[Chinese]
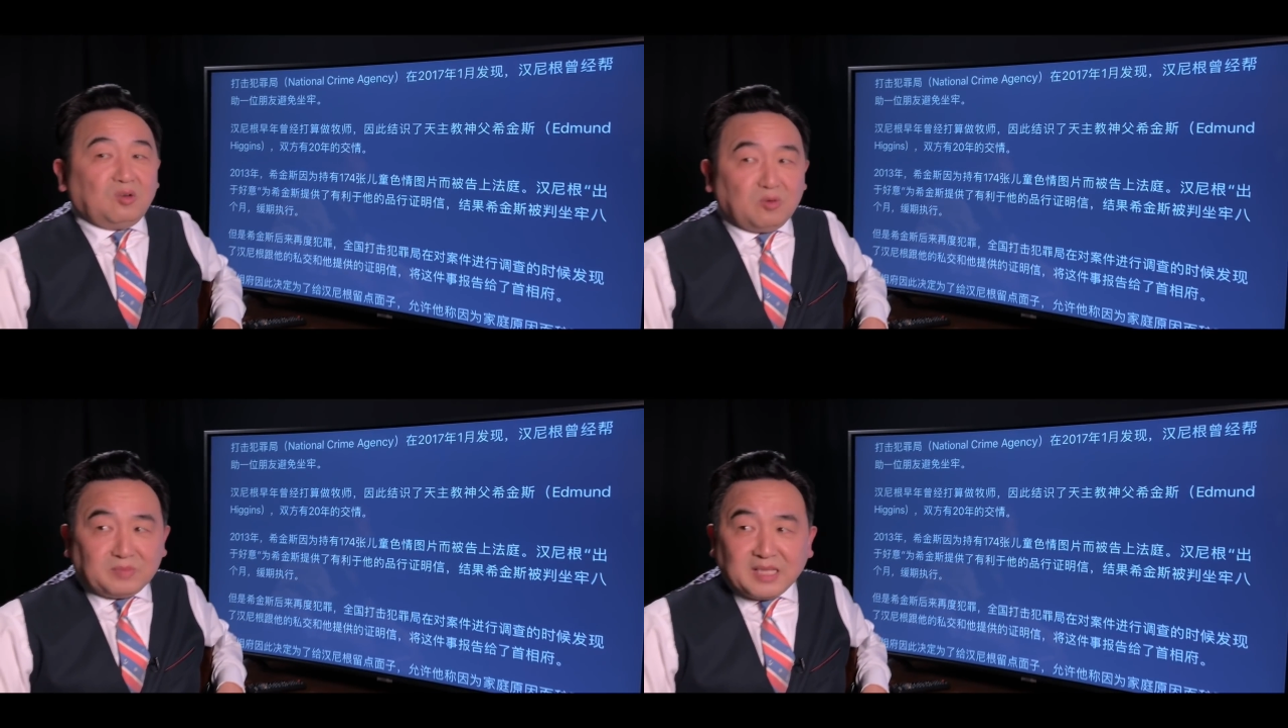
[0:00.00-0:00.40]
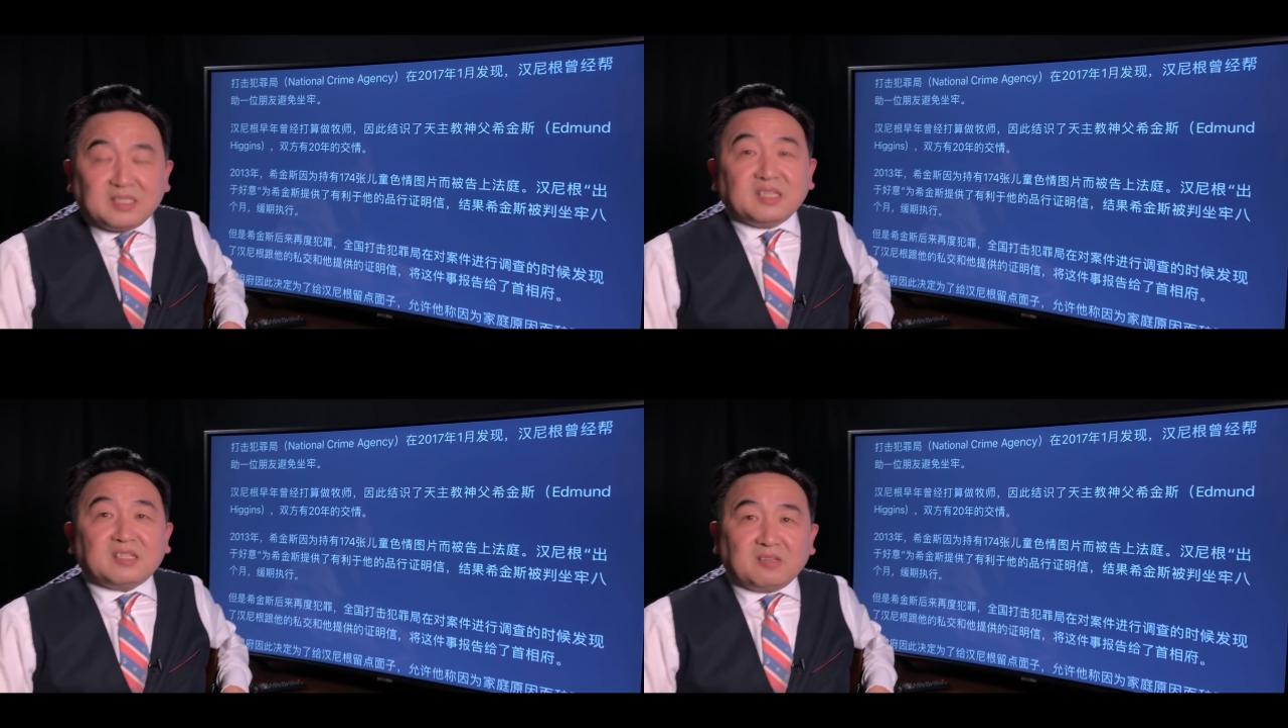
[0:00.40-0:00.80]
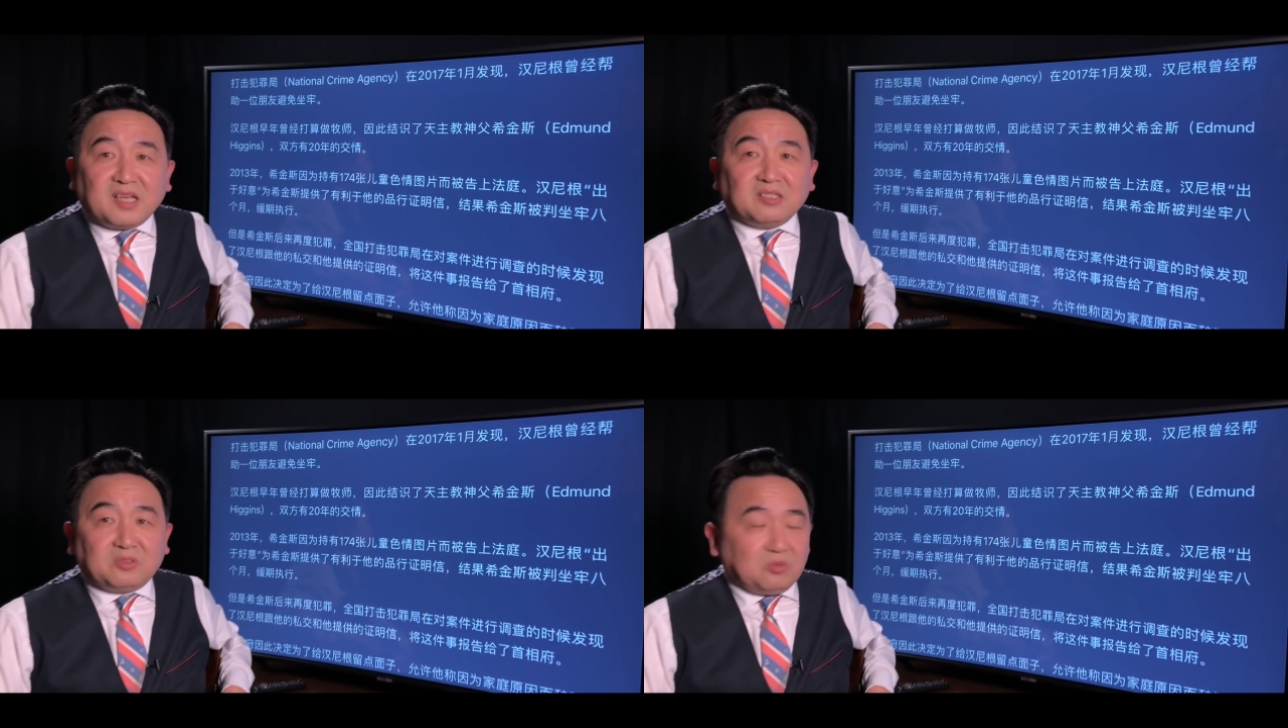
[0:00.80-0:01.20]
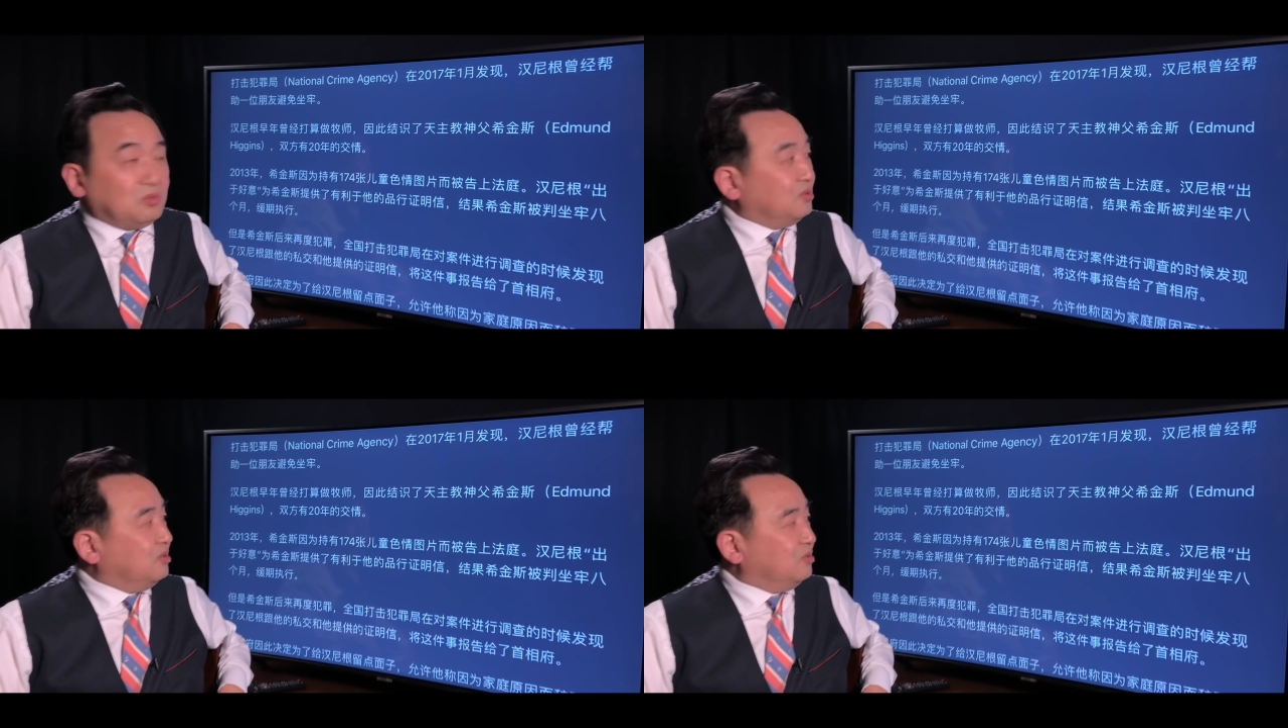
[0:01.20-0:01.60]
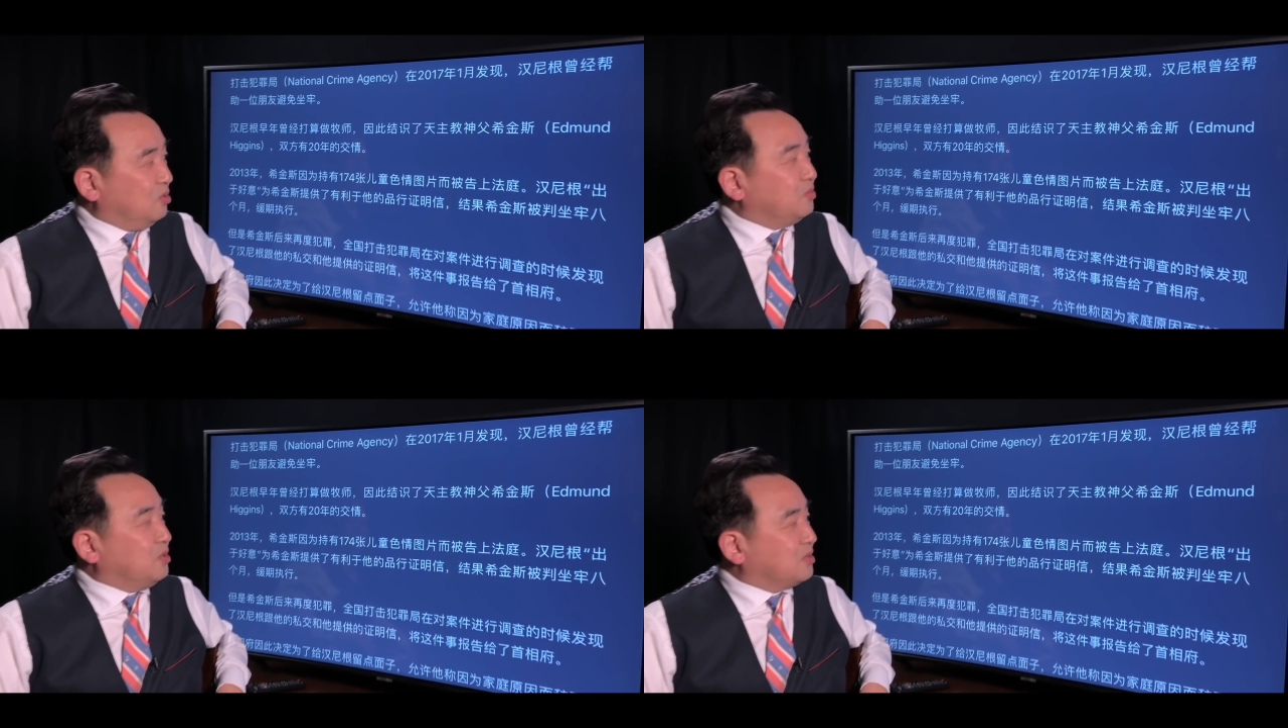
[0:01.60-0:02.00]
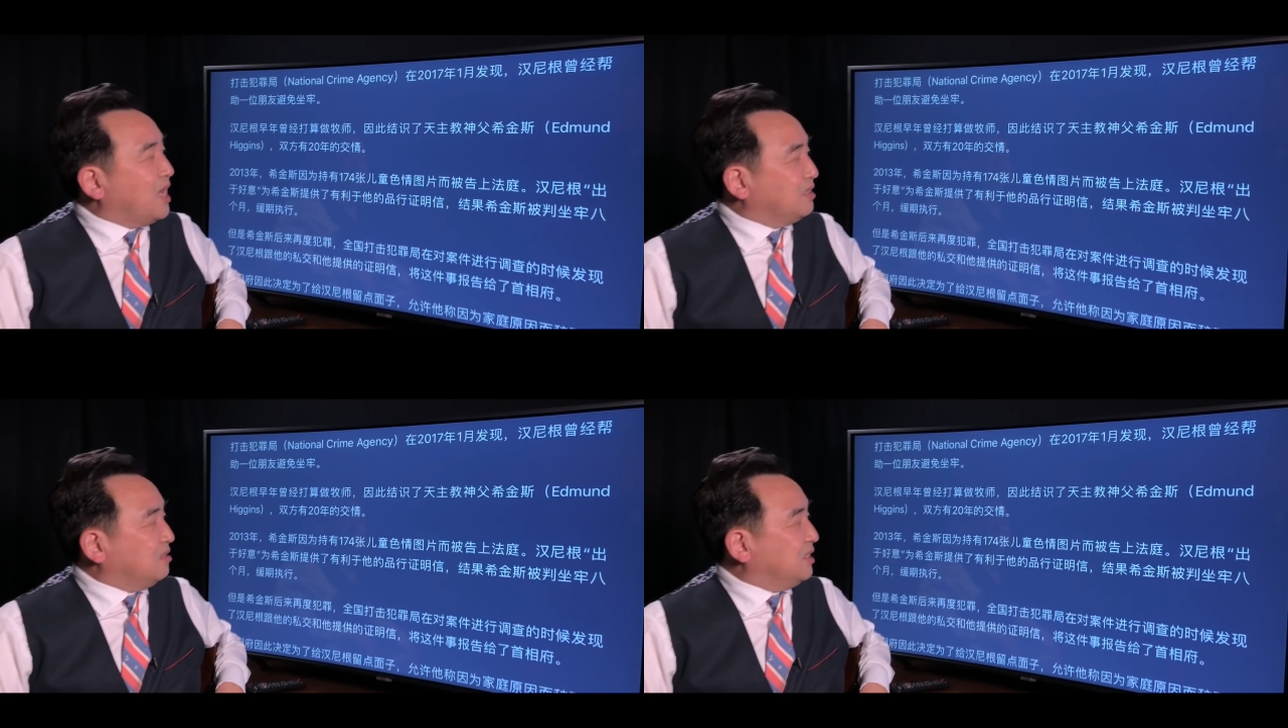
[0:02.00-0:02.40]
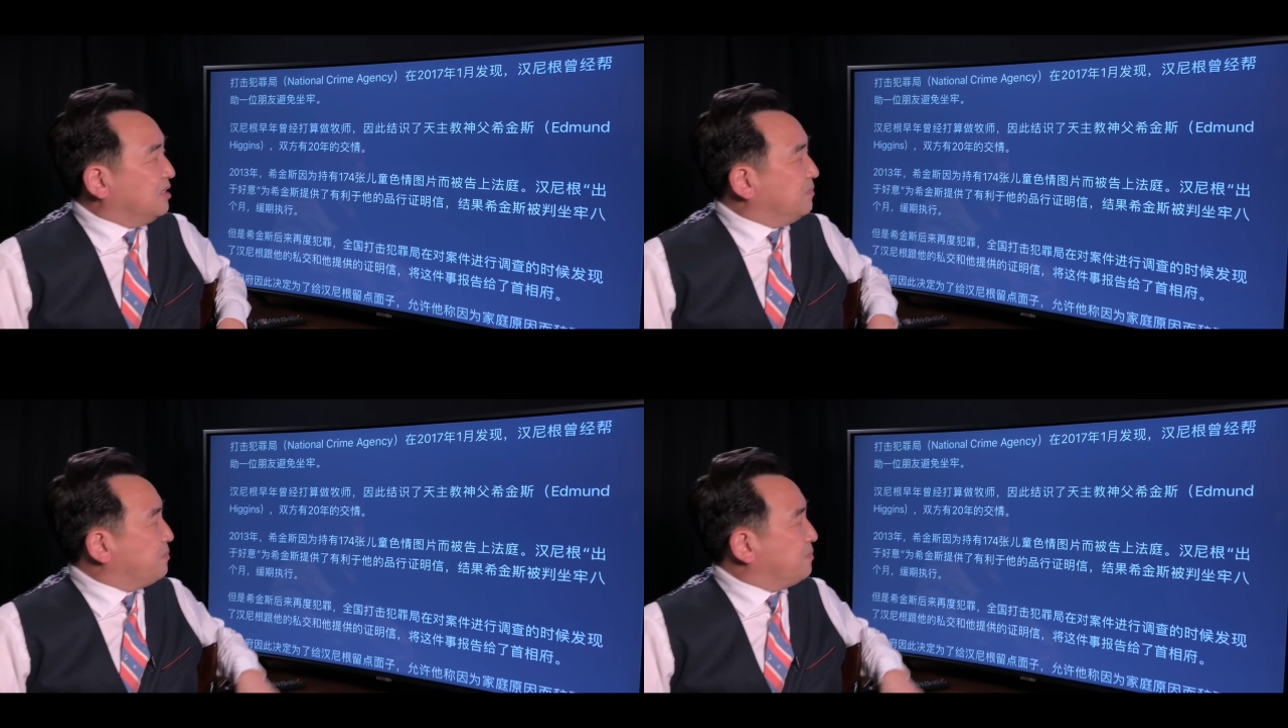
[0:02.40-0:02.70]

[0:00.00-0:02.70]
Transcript: 我们在介绍他的时候，我们有看到这个。